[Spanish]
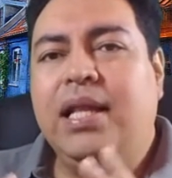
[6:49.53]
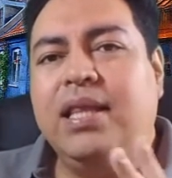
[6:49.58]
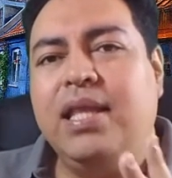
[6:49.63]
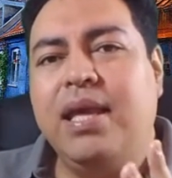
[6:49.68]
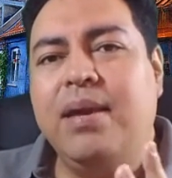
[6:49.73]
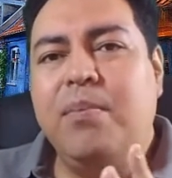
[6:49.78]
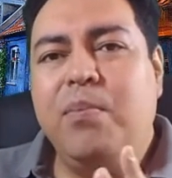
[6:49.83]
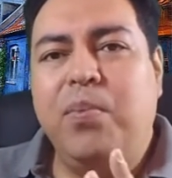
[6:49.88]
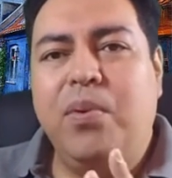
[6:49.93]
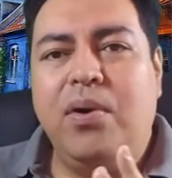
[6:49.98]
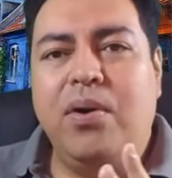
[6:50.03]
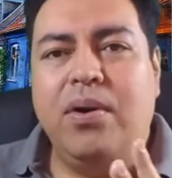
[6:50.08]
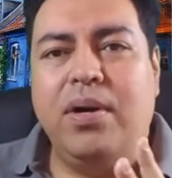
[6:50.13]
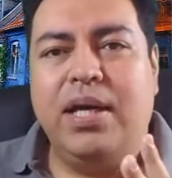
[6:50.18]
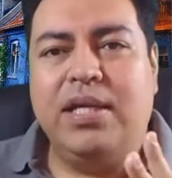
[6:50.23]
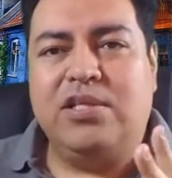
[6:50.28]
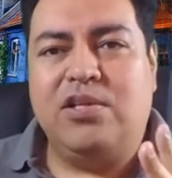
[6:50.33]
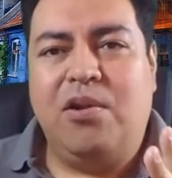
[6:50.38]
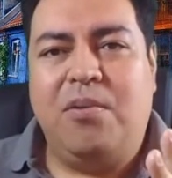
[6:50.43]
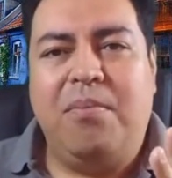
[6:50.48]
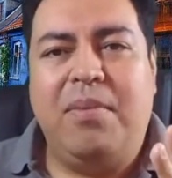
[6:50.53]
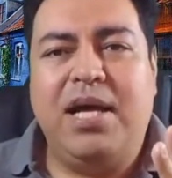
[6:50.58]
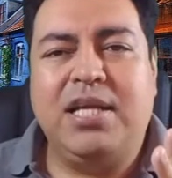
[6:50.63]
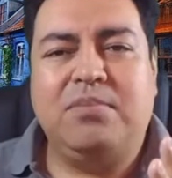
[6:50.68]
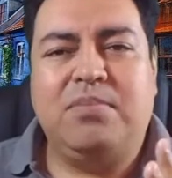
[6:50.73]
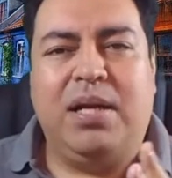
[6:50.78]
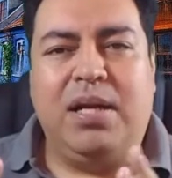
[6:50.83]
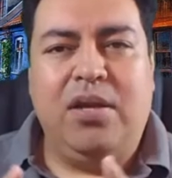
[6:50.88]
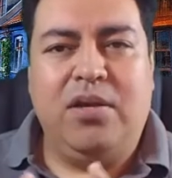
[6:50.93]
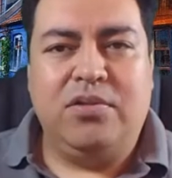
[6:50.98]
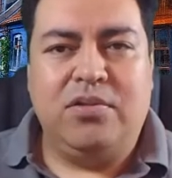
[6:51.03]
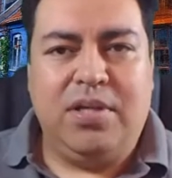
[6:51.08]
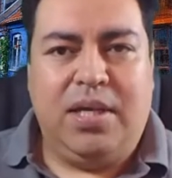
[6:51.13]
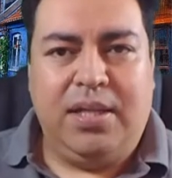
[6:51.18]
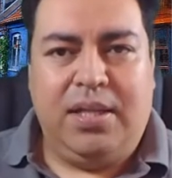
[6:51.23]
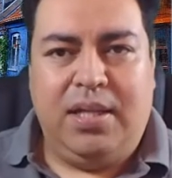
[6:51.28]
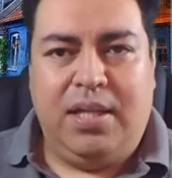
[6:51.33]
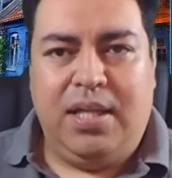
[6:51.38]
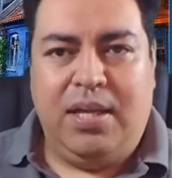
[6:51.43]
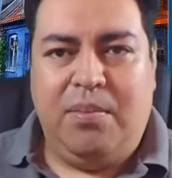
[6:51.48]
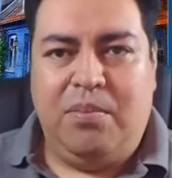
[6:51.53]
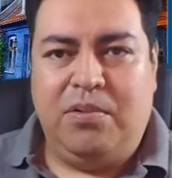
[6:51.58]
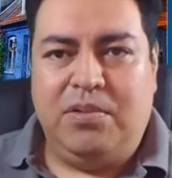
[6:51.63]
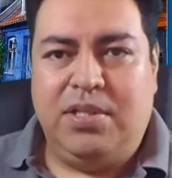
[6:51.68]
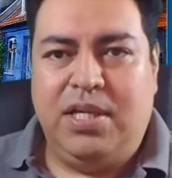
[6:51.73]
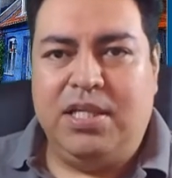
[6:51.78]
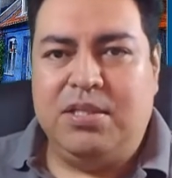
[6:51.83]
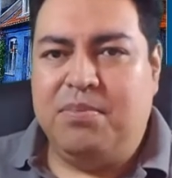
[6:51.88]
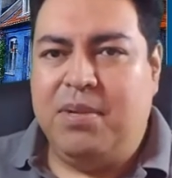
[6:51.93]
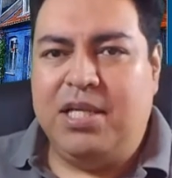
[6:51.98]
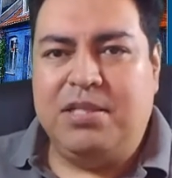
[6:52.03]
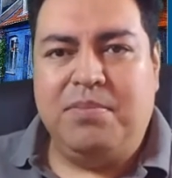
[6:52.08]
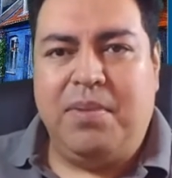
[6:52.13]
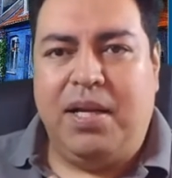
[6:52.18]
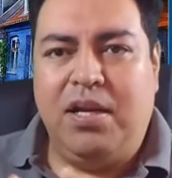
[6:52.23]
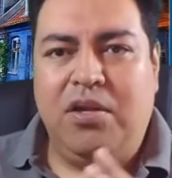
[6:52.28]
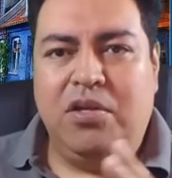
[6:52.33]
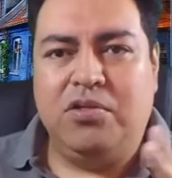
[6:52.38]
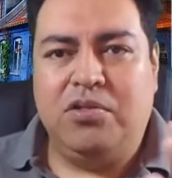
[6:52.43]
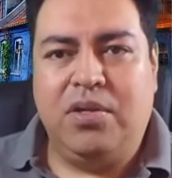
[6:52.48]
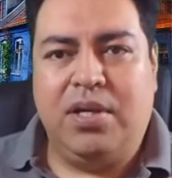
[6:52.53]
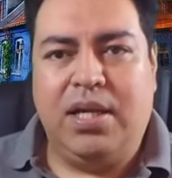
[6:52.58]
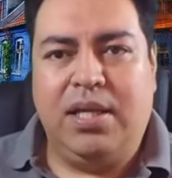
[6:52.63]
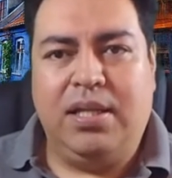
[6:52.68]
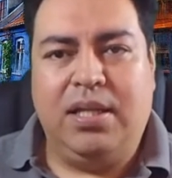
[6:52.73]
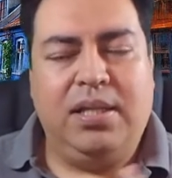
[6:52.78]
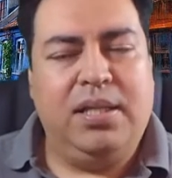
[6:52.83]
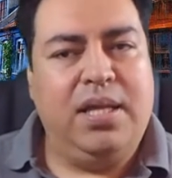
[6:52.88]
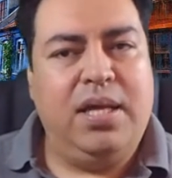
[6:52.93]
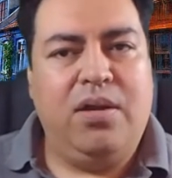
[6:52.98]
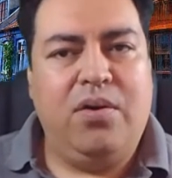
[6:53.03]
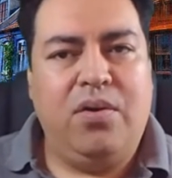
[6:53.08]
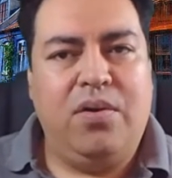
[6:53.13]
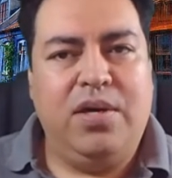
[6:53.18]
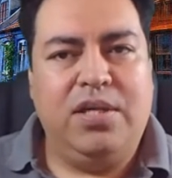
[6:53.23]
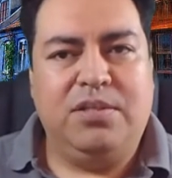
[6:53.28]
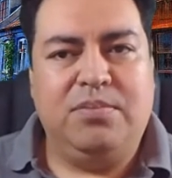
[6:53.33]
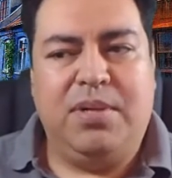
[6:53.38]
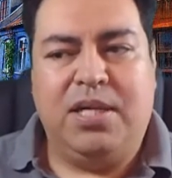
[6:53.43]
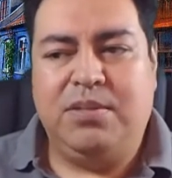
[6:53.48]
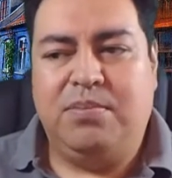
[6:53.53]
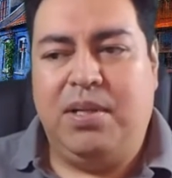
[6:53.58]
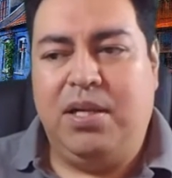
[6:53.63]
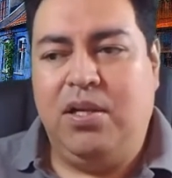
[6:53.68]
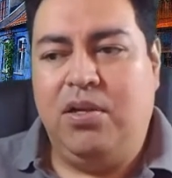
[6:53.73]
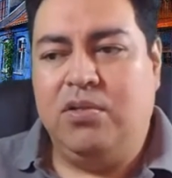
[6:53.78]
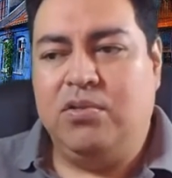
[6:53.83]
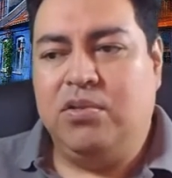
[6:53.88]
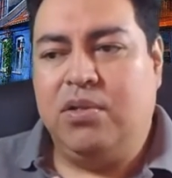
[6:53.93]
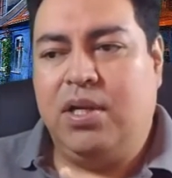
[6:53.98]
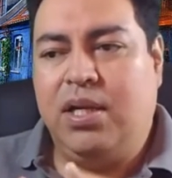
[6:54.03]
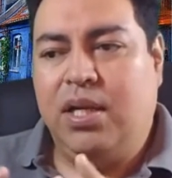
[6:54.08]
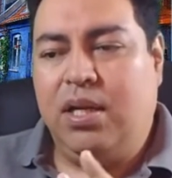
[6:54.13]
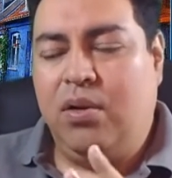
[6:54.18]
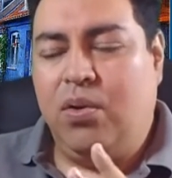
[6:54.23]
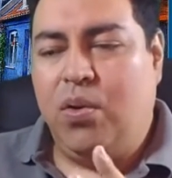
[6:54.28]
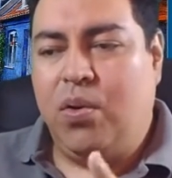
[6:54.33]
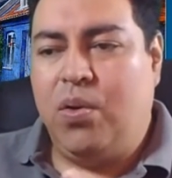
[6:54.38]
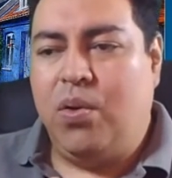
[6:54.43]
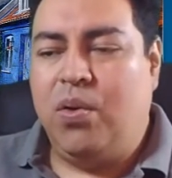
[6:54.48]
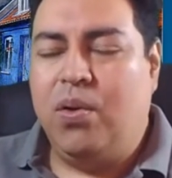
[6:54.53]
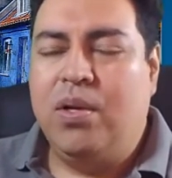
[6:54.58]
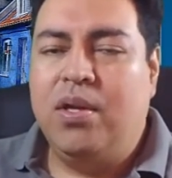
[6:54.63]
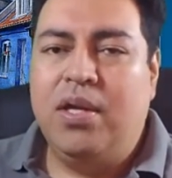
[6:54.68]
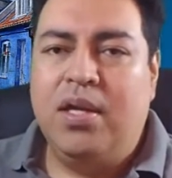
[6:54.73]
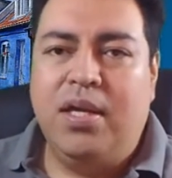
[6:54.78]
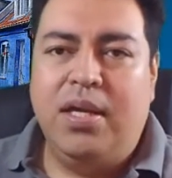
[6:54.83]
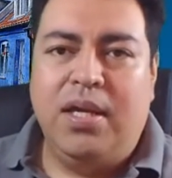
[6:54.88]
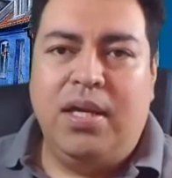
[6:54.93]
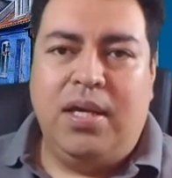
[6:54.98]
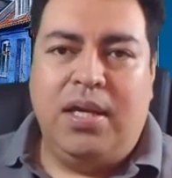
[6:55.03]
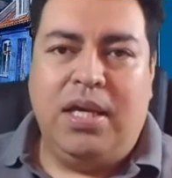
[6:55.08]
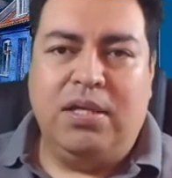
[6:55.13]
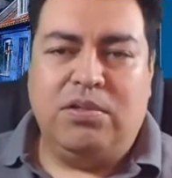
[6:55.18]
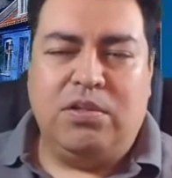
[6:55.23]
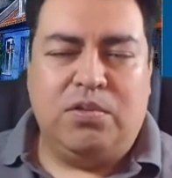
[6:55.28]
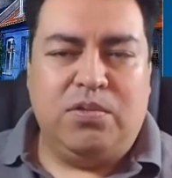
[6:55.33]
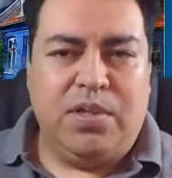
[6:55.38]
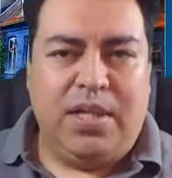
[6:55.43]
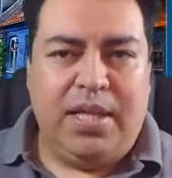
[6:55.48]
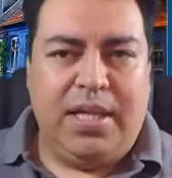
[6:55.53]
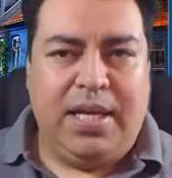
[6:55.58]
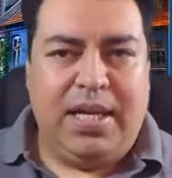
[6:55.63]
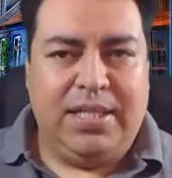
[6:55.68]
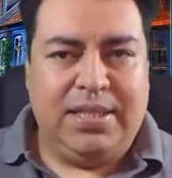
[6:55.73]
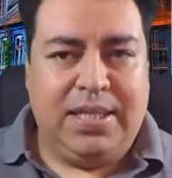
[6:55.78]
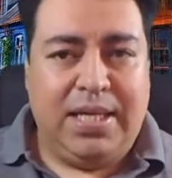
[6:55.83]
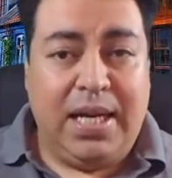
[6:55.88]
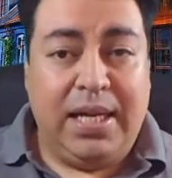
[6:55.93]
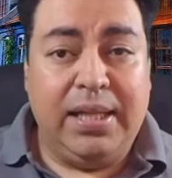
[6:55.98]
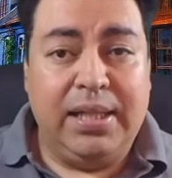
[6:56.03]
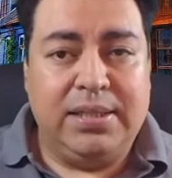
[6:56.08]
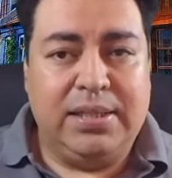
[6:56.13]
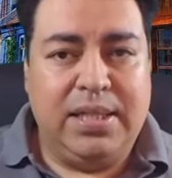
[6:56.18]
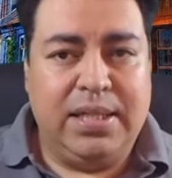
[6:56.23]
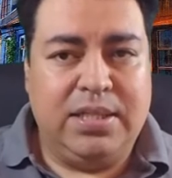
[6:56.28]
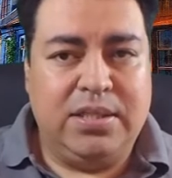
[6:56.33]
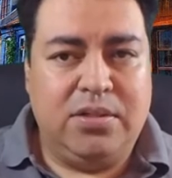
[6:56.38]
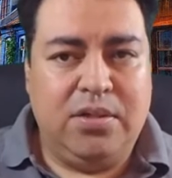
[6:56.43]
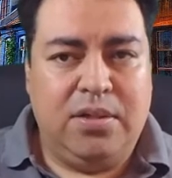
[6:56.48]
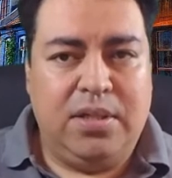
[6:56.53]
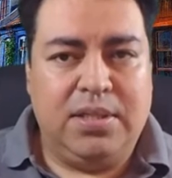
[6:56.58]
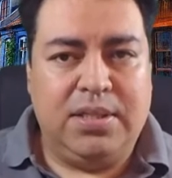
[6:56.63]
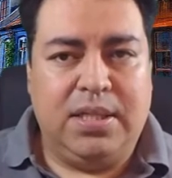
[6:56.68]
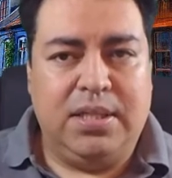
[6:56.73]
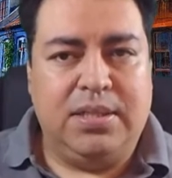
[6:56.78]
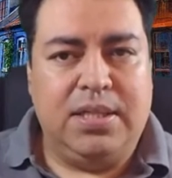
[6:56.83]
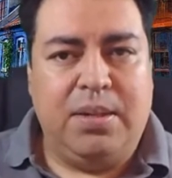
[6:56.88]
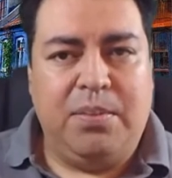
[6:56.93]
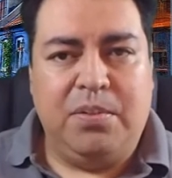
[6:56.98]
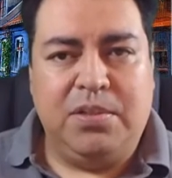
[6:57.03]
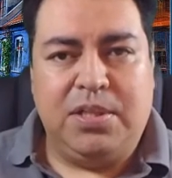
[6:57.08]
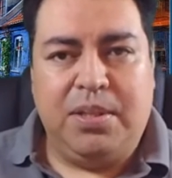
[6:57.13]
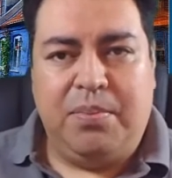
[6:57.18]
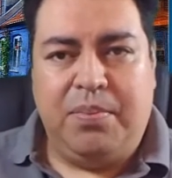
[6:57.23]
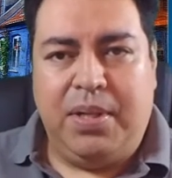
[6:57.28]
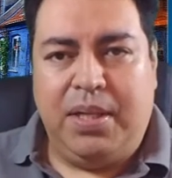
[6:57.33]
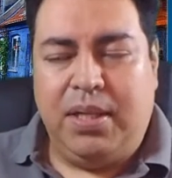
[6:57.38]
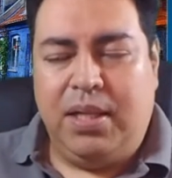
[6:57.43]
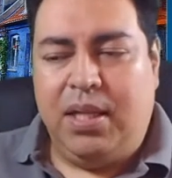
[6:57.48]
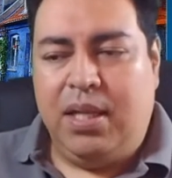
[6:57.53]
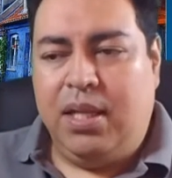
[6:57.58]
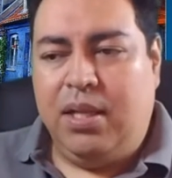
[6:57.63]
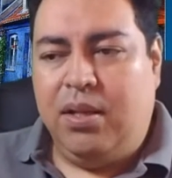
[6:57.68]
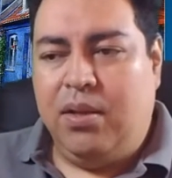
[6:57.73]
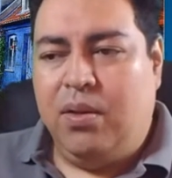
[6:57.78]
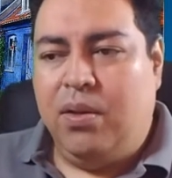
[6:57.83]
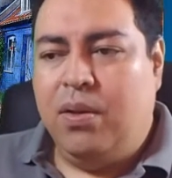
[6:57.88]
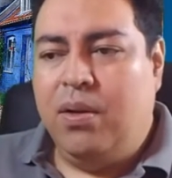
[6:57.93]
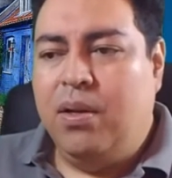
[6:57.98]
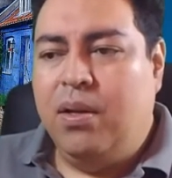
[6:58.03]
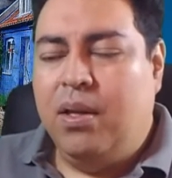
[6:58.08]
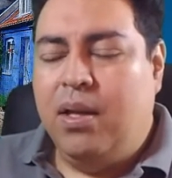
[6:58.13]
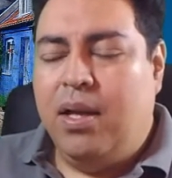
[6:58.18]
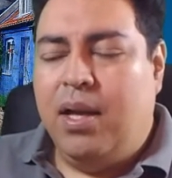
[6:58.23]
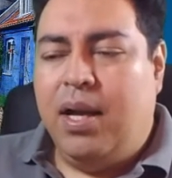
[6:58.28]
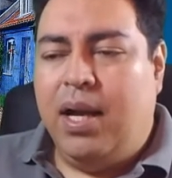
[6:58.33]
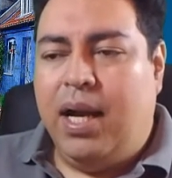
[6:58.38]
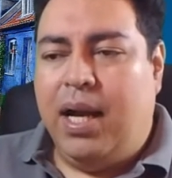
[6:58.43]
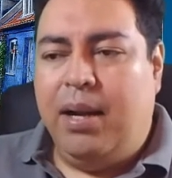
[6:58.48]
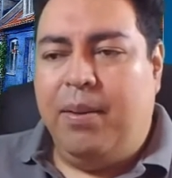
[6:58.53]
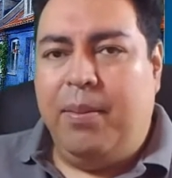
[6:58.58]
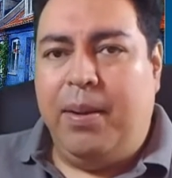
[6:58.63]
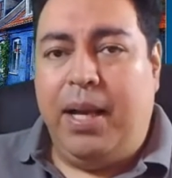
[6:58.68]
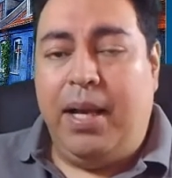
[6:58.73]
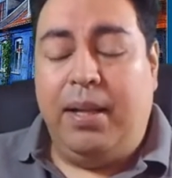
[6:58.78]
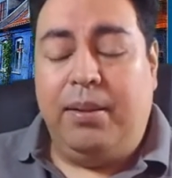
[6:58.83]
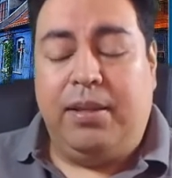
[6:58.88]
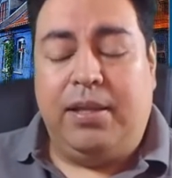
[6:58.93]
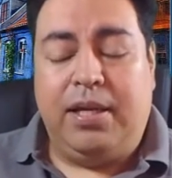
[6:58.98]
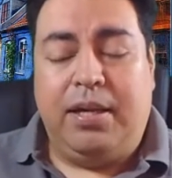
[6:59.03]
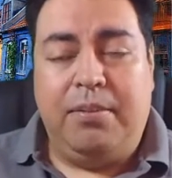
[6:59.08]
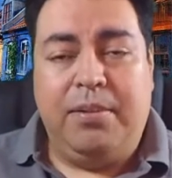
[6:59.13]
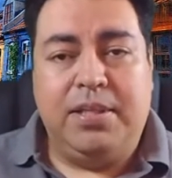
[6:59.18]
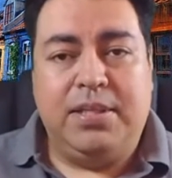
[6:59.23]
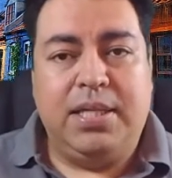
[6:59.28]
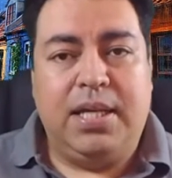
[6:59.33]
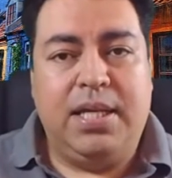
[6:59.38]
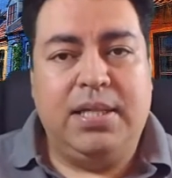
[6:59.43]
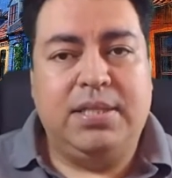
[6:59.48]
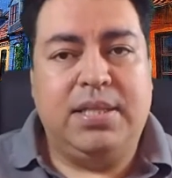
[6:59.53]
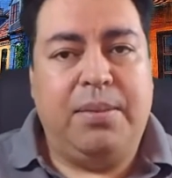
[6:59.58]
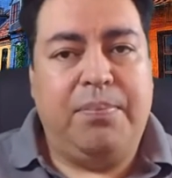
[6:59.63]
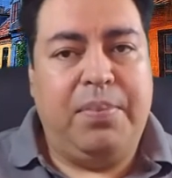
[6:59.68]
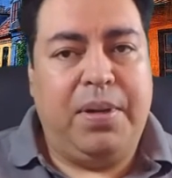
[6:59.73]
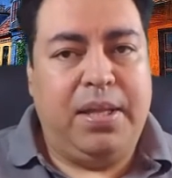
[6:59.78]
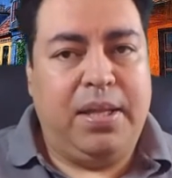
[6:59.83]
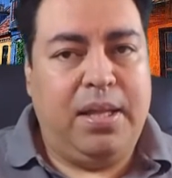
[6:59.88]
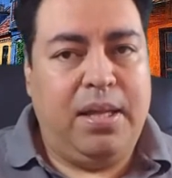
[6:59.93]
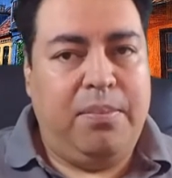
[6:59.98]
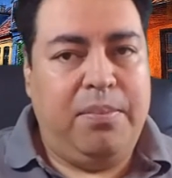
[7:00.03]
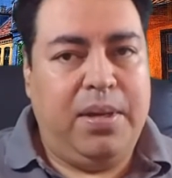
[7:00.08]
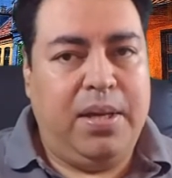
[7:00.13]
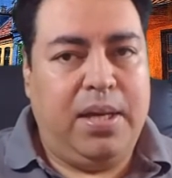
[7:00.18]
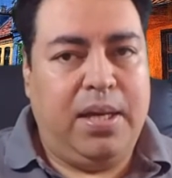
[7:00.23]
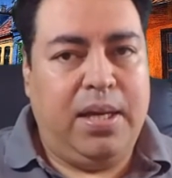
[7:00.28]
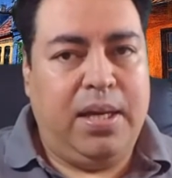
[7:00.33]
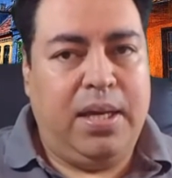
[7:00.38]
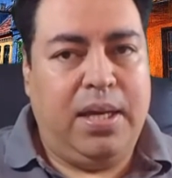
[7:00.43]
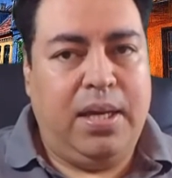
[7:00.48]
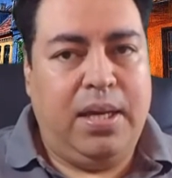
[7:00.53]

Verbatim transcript: el tiempo es lo más valioso que tenemos, es más valioso que el dinero, es más valioso que el oro, y eso es una de las grandes lecciones que estamos aprendiendo al atravesar esta pandemia